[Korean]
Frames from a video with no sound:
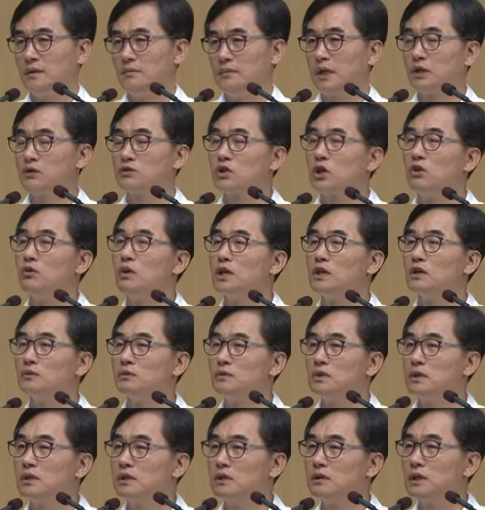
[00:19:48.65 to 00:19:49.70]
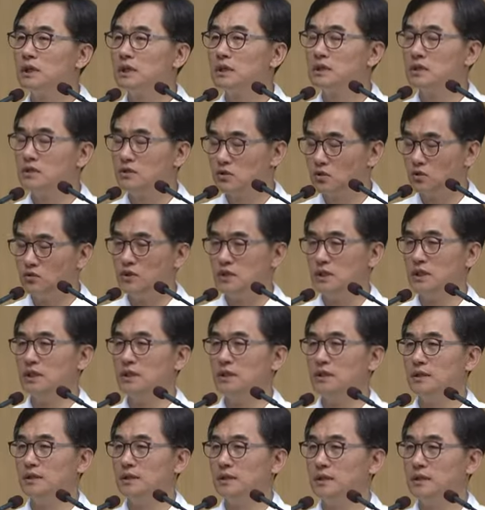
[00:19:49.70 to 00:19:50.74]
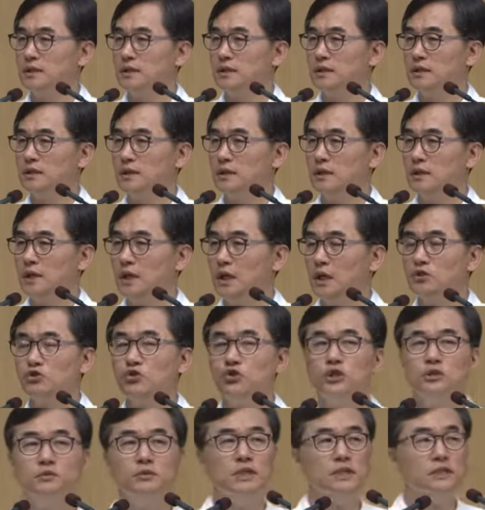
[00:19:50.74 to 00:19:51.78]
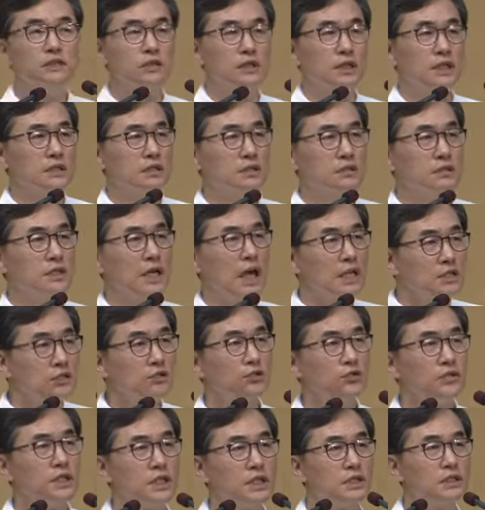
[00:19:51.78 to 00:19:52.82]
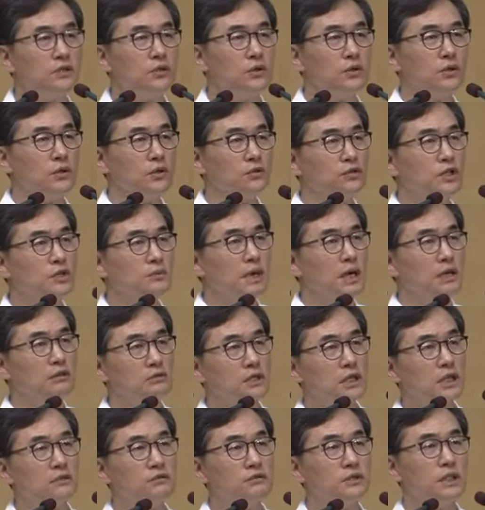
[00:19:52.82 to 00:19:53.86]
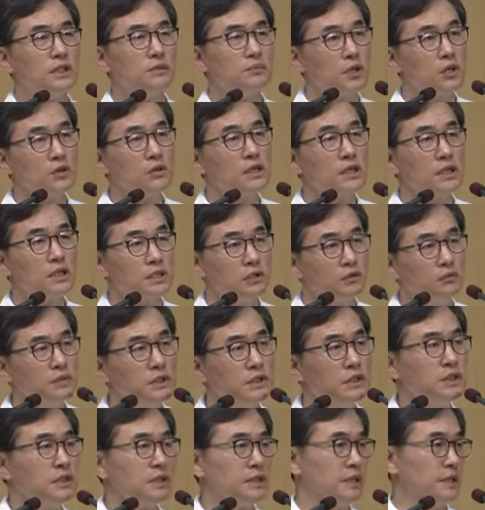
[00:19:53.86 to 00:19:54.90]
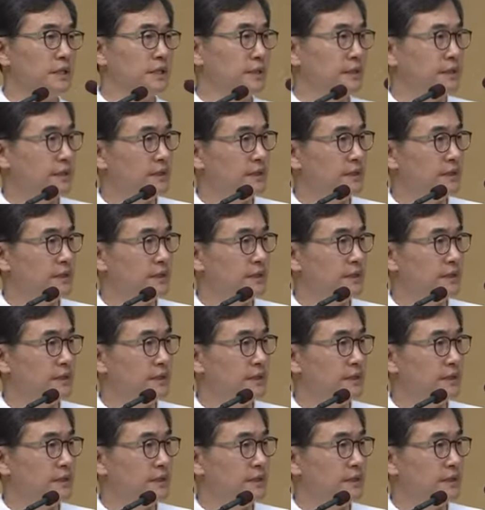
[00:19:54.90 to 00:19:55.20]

바로 저와 여러분들과 같은 존재. 주님을 떠나서는 한순간도 우리 마음 가운데 평강이 없는 거예요.